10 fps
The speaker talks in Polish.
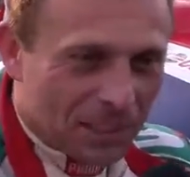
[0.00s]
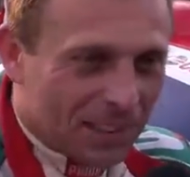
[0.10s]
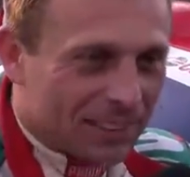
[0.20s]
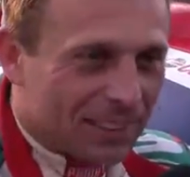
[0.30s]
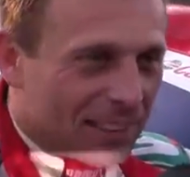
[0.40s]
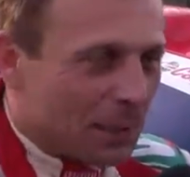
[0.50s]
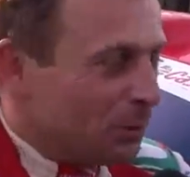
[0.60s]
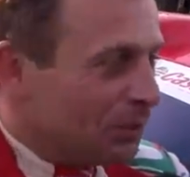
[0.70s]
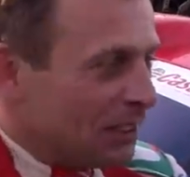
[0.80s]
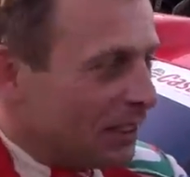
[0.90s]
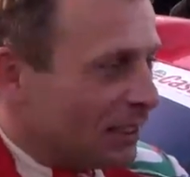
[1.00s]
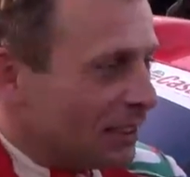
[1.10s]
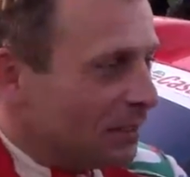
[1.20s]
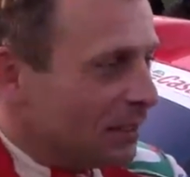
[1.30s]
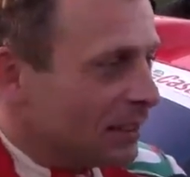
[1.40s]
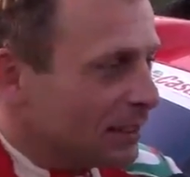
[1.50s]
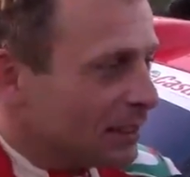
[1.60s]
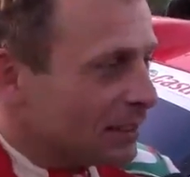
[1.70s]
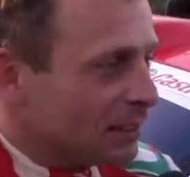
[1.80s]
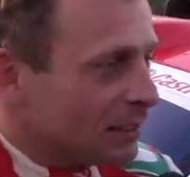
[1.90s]
Tak, a jaki był wynik na nim?
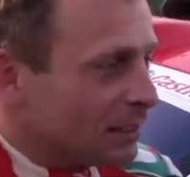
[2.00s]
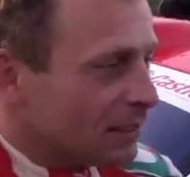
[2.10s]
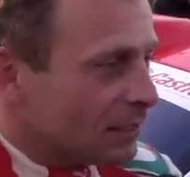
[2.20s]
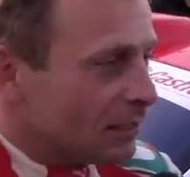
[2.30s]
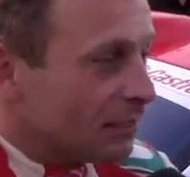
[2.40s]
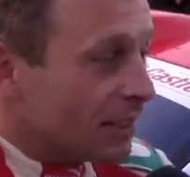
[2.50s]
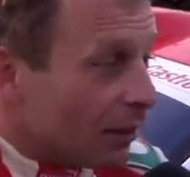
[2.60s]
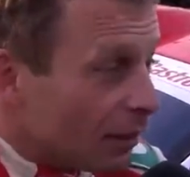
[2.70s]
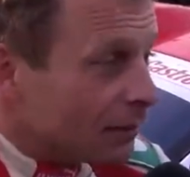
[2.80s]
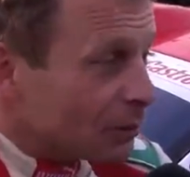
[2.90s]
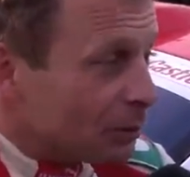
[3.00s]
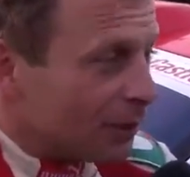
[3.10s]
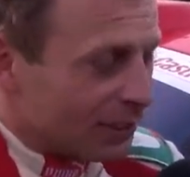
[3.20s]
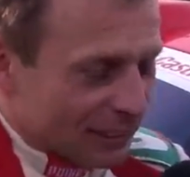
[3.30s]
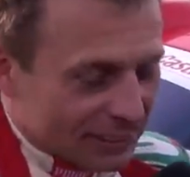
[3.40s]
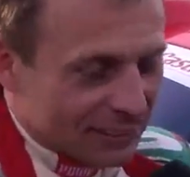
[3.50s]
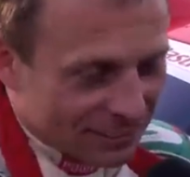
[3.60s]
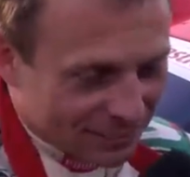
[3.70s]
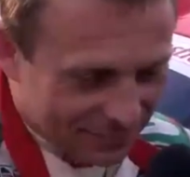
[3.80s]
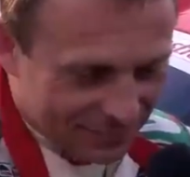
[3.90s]
Wygrałeś. Wygrałem Super OS,
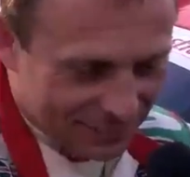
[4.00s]
no.